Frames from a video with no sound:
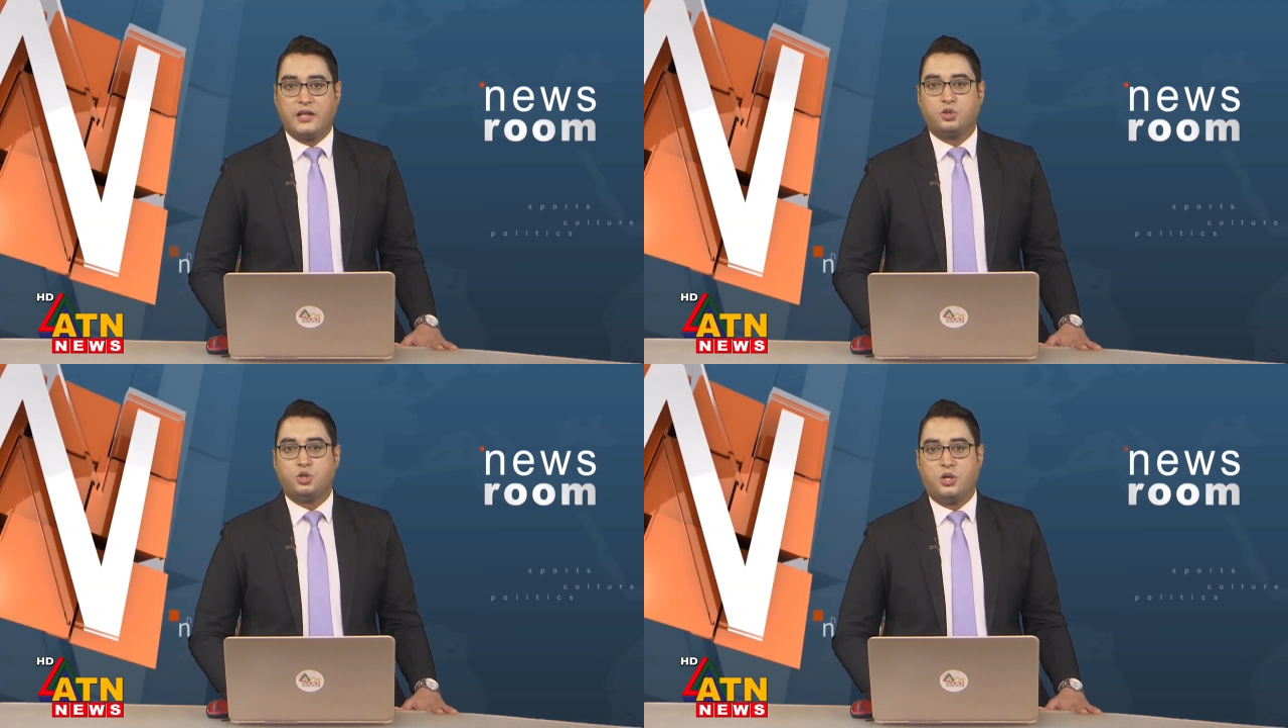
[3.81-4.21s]

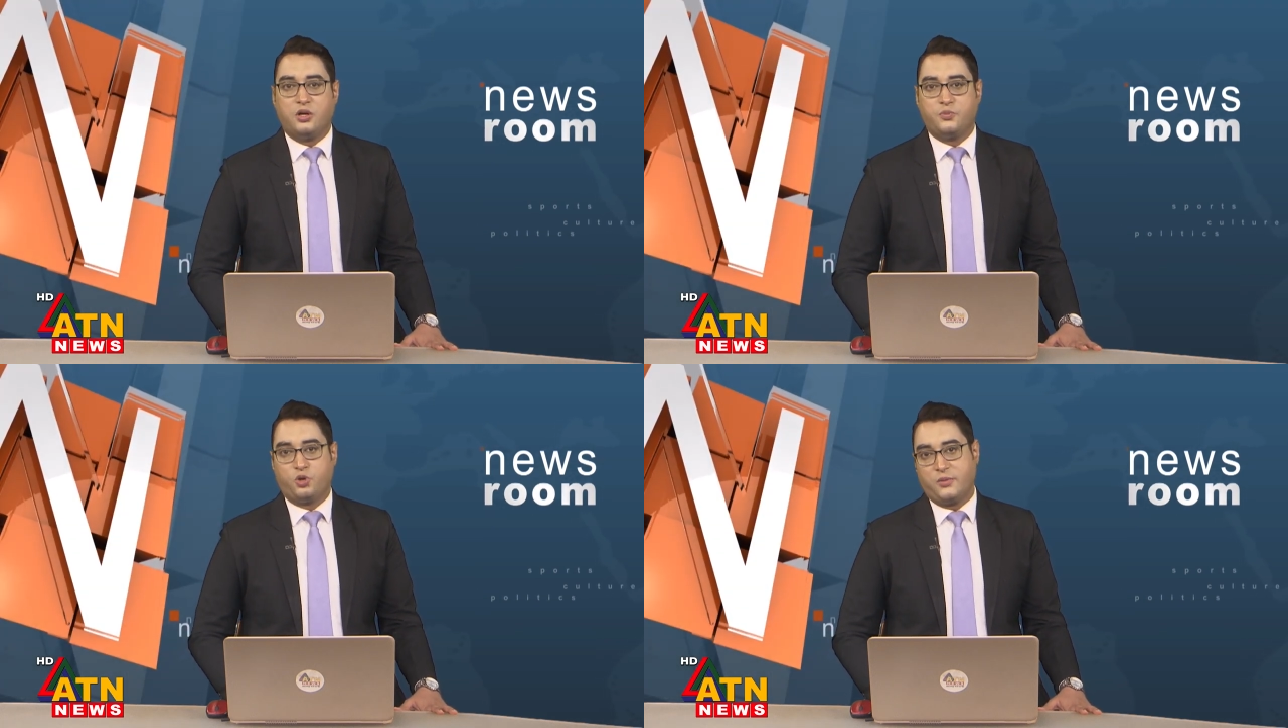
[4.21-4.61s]

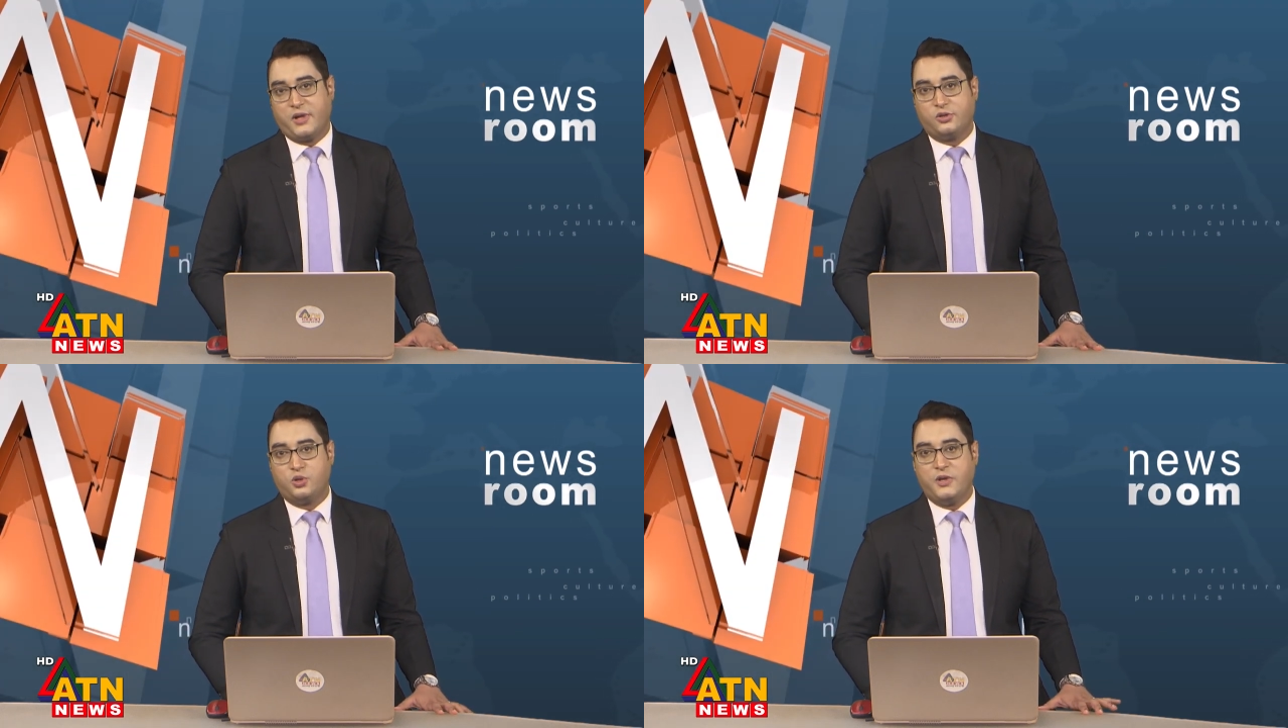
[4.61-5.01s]

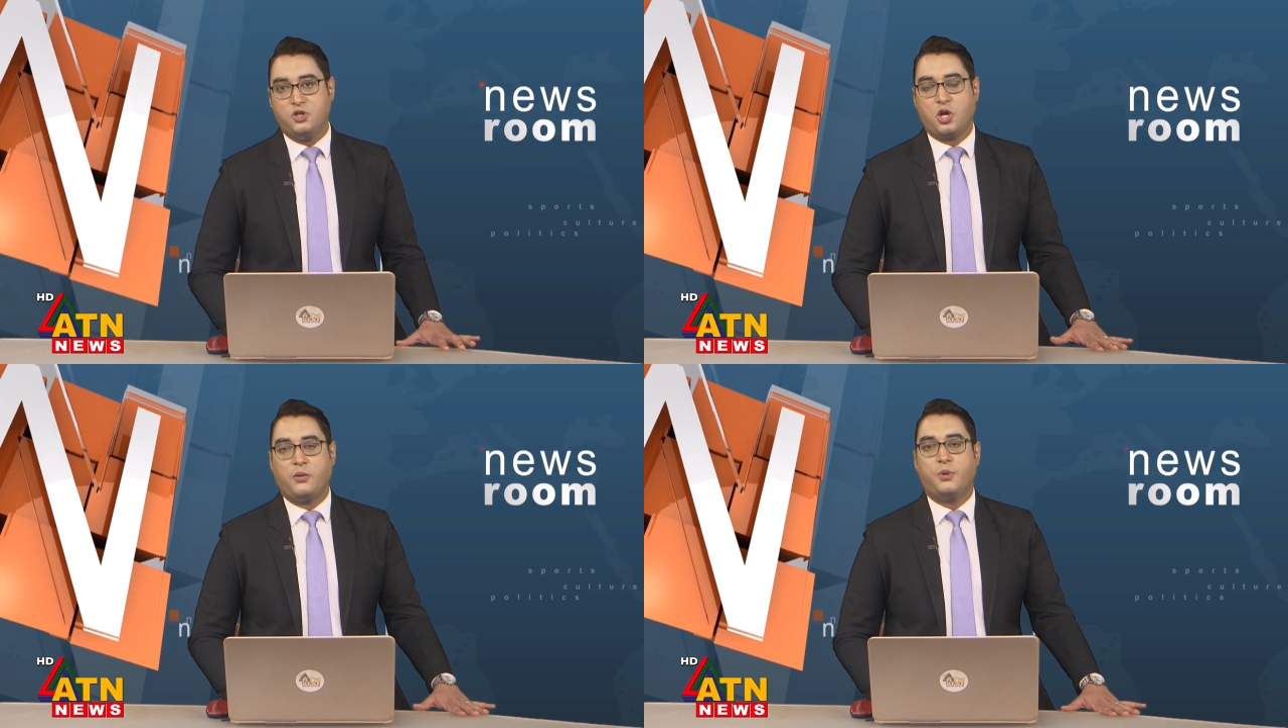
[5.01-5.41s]
আত্মসমর্পণের
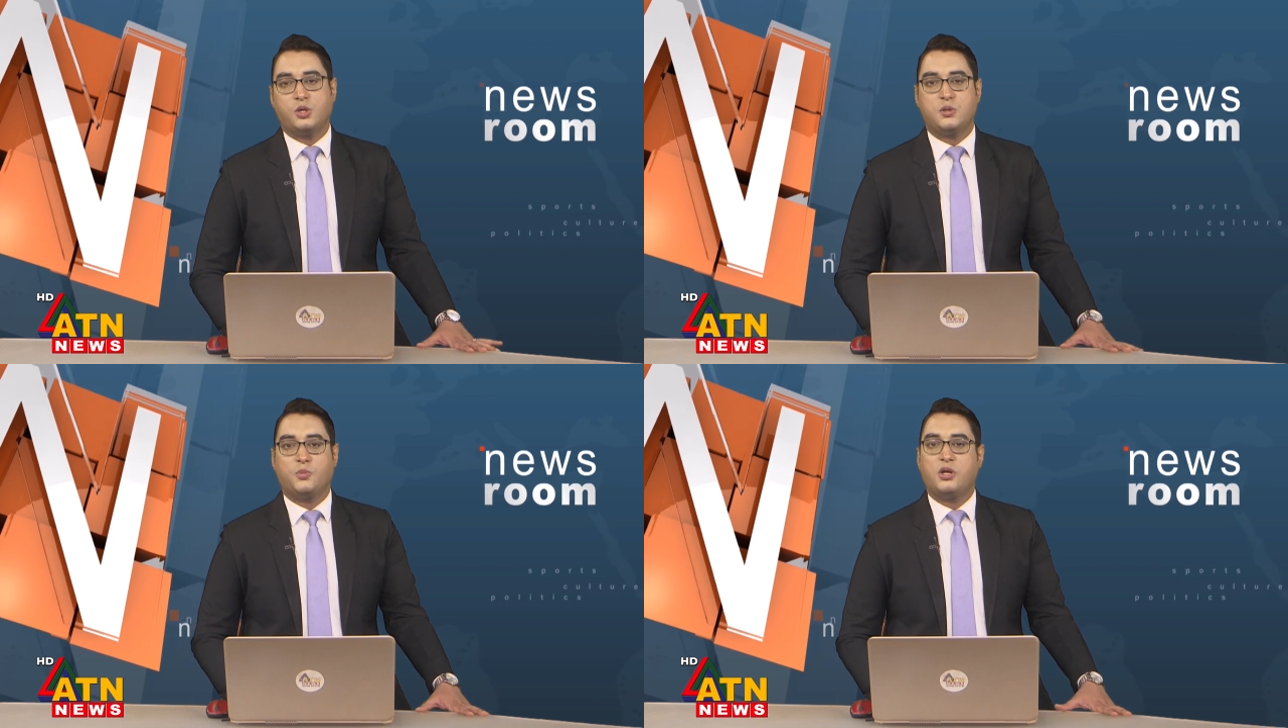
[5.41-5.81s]
মাধ্যমে
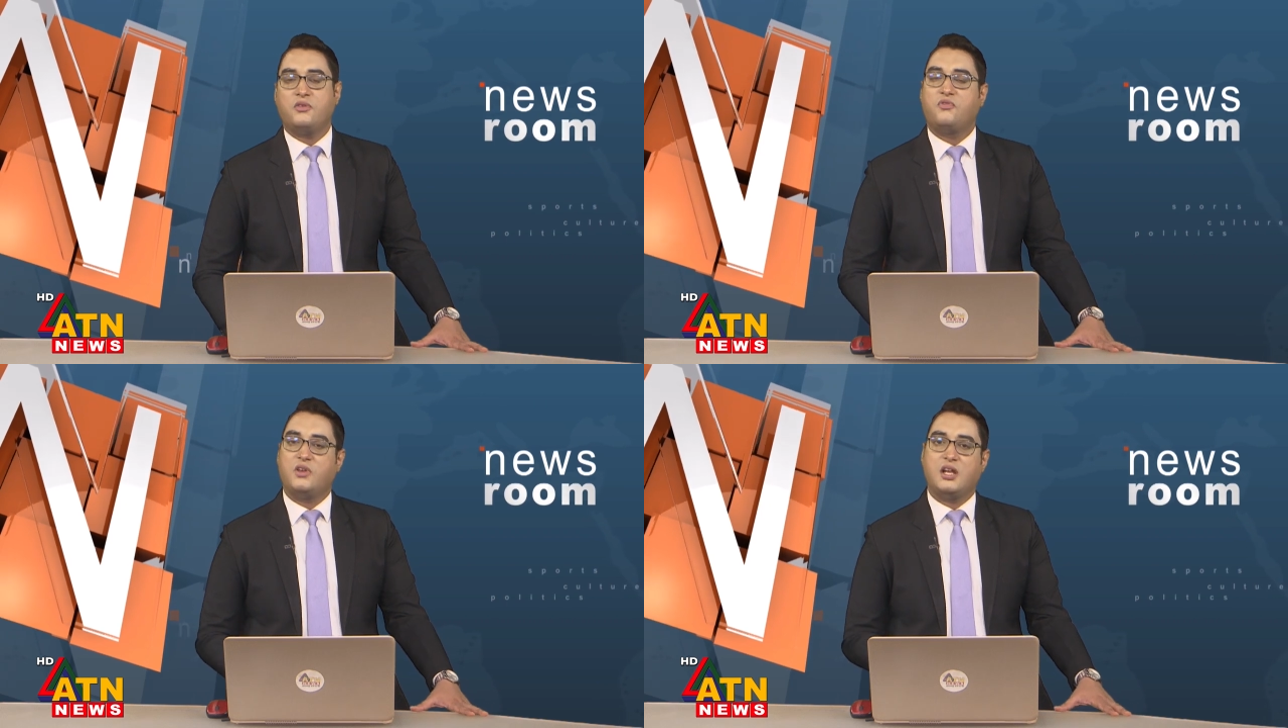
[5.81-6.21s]
স্বাভাবিক
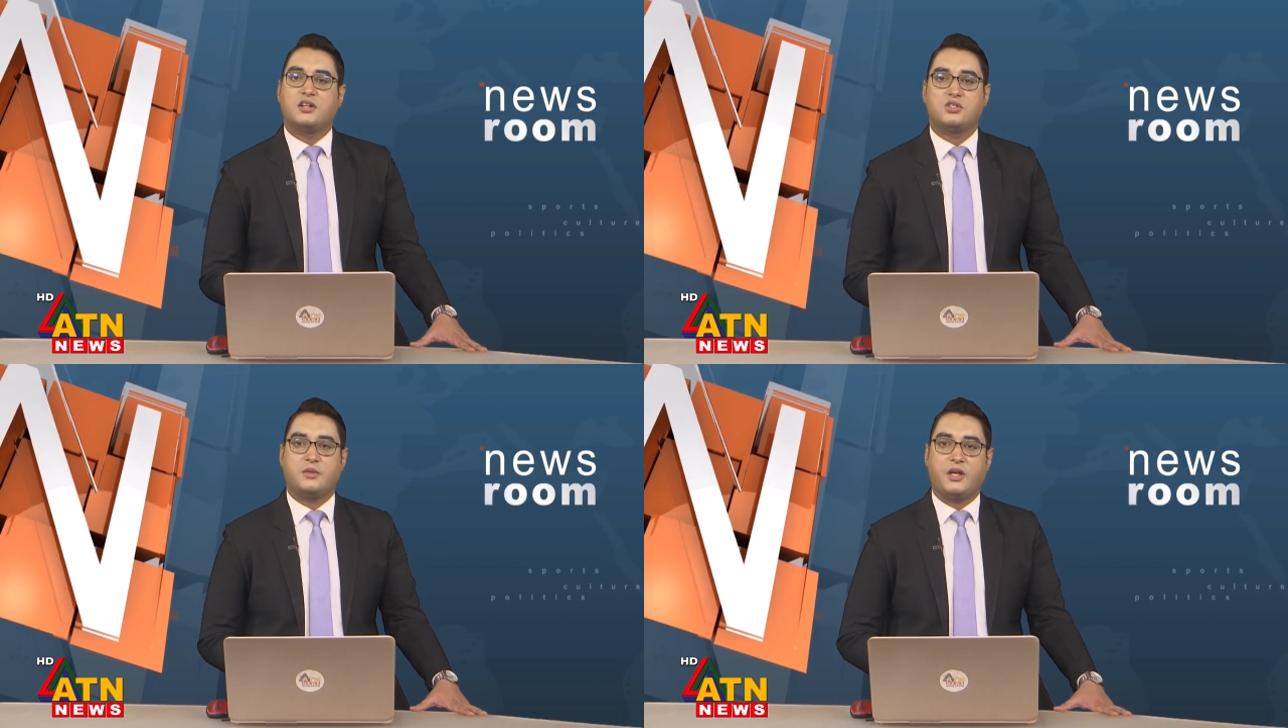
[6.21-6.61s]
জীবনে ফিরে
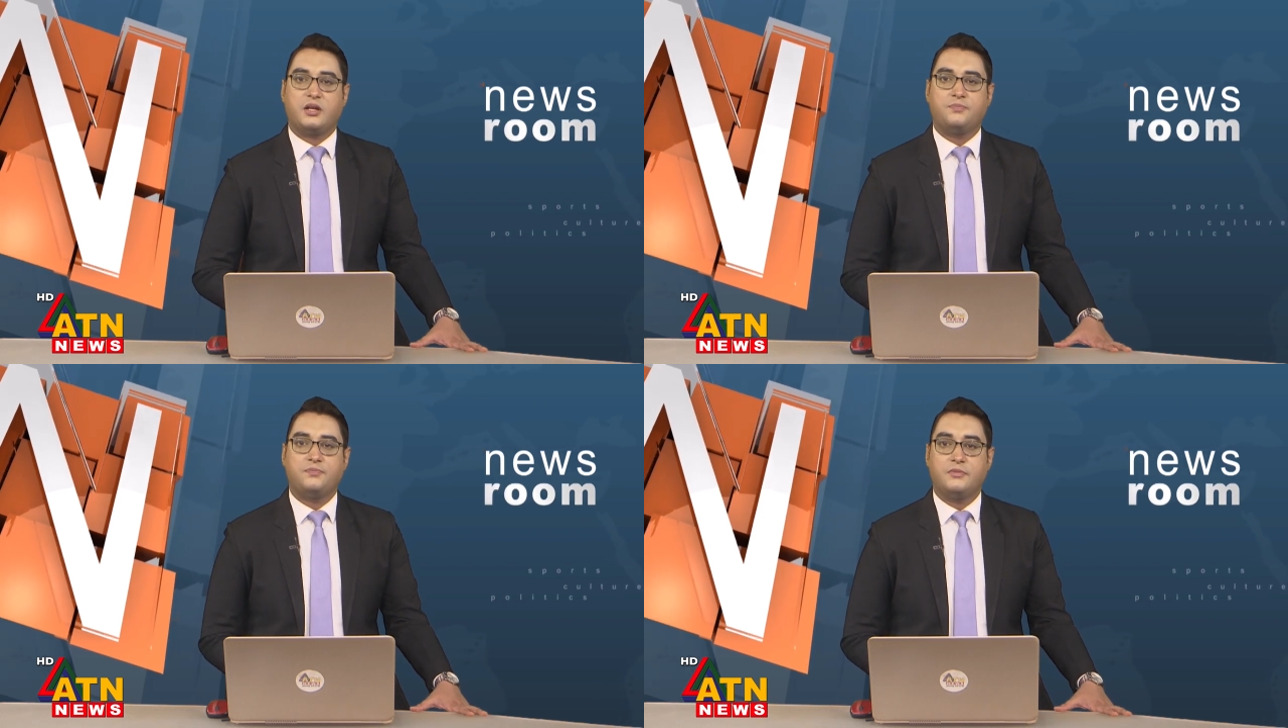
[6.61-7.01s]
আসতে পারে